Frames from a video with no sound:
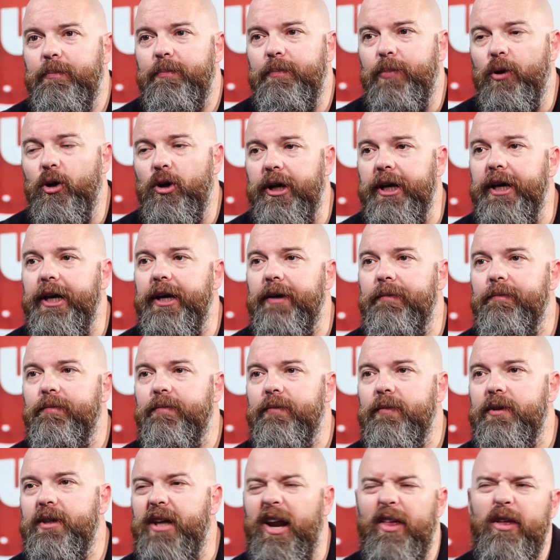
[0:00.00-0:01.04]
porque
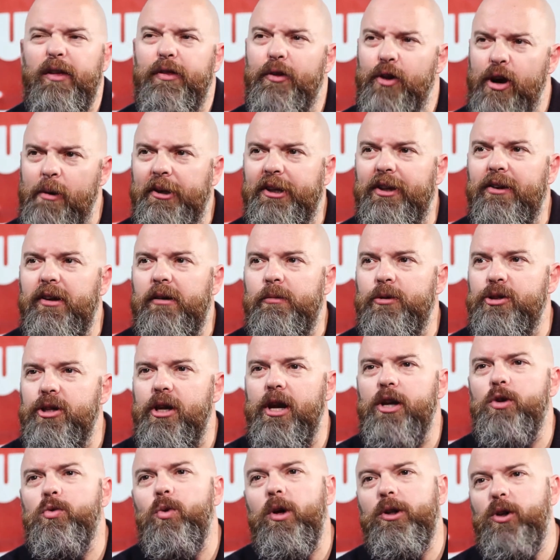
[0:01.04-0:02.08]
tradicionalmente hablamos de
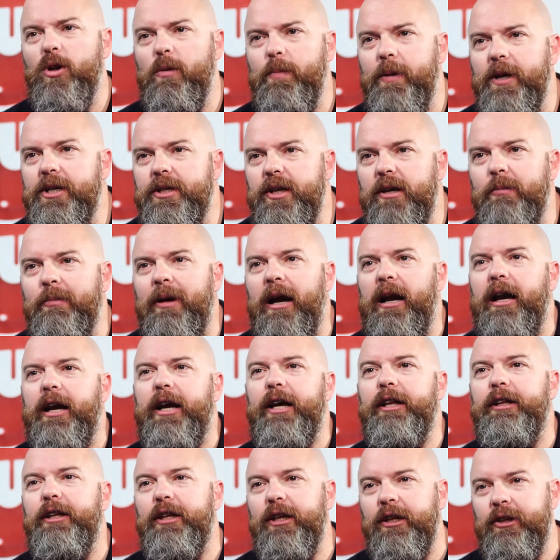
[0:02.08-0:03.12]
las cuatro P's del
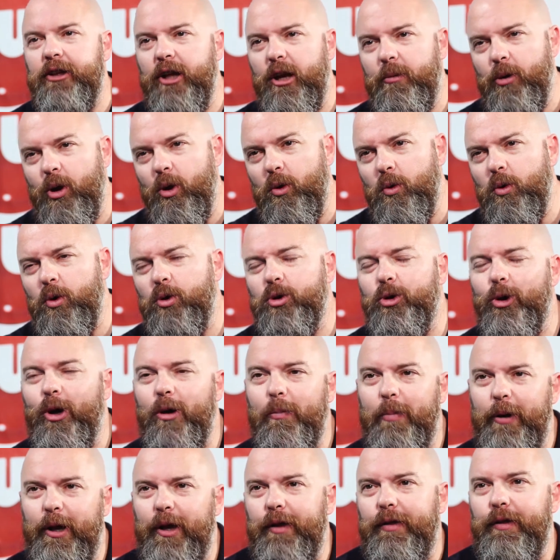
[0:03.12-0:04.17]
marketing, del producto, el
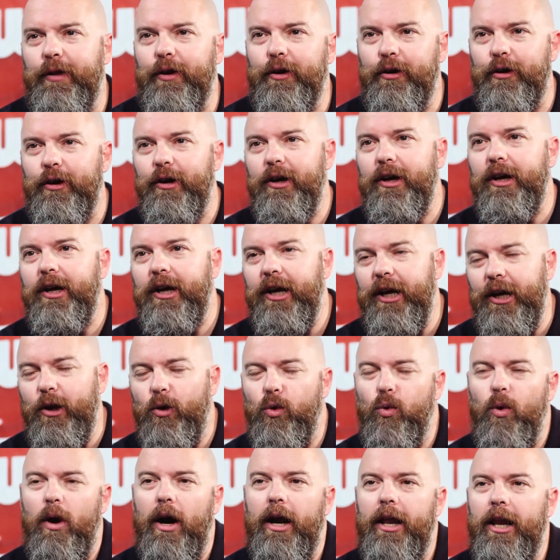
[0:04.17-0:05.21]
precio, el
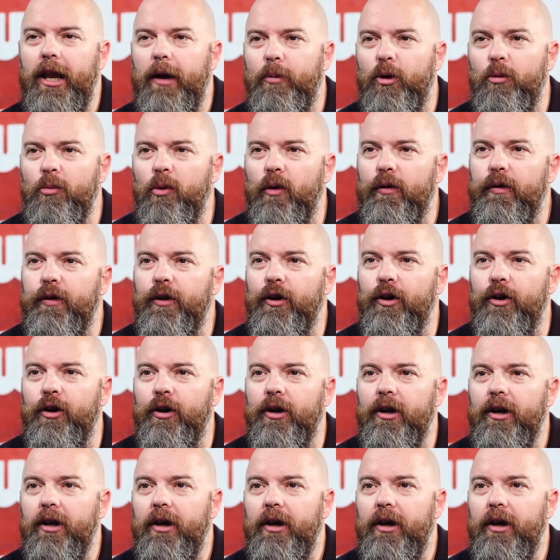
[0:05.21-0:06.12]
lugar y la promoción.